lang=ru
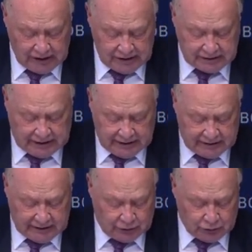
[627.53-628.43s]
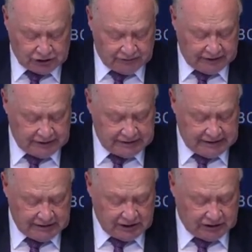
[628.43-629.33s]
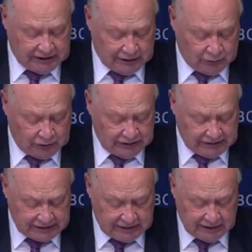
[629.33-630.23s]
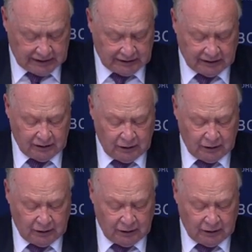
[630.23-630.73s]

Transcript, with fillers: средние душевые денежные доходы населения